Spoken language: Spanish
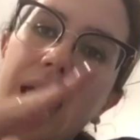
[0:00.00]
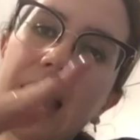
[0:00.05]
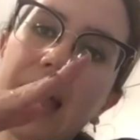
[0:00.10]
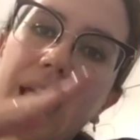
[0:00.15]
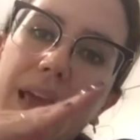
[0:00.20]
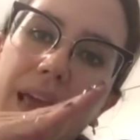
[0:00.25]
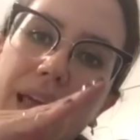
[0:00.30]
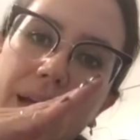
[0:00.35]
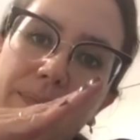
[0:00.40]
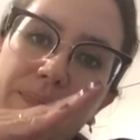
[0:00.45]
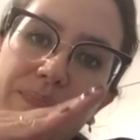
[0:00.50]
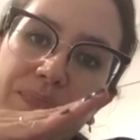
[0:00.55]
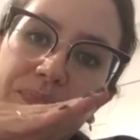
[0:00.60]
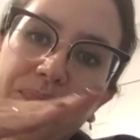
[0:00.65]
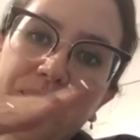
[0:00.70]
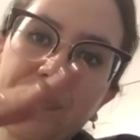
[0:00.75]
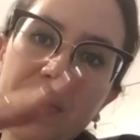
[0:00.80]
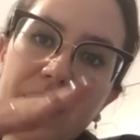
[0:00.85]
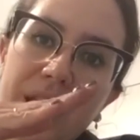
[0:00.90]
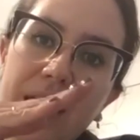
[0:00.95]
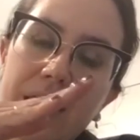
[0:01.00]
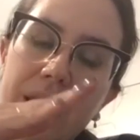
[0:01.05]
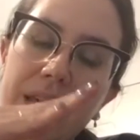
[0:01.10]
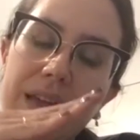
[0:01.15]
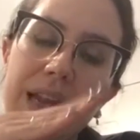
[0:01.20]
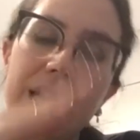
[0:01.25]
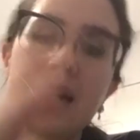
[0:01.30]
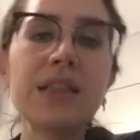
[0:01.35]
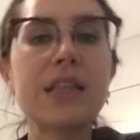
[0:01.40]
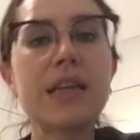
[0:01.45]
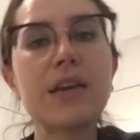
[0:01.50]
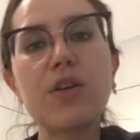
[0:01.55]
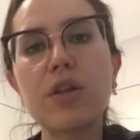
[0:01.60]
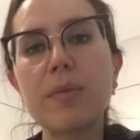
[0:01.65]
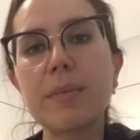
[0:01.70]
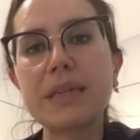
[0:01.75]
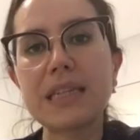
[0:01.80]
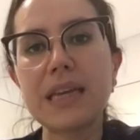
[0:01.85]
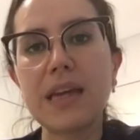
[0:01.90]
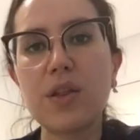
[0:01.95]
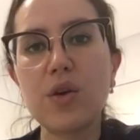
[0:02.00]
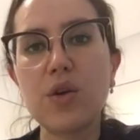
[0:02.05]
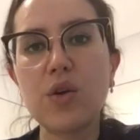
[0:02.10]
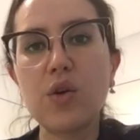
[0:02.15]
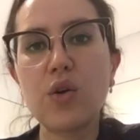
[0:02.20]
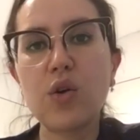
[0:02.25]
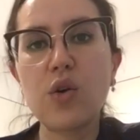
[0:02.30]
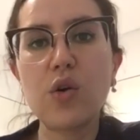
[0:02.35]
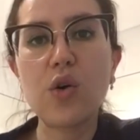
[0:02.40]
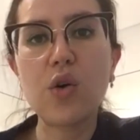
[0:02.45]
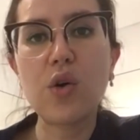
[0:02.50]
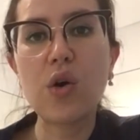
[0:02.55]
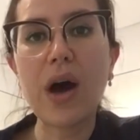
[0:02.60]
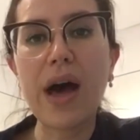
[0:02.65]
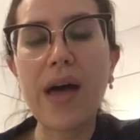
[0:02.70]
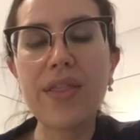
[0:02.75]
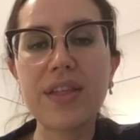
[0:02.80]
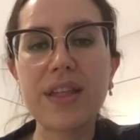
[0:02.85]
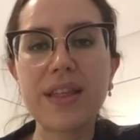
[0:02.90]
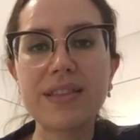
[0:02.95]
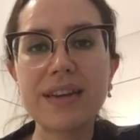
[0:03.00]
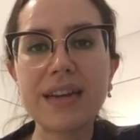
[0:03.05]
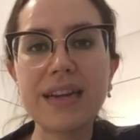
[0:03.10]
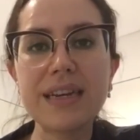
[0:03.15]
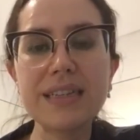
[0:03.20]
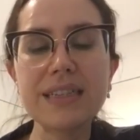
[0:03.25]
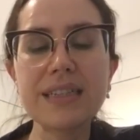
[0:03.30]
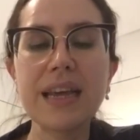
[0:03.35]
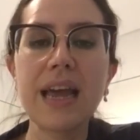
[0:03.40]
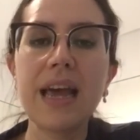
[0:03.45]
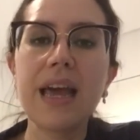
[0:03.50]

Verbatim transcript: em, hacia adelante o demasiado hacia atrás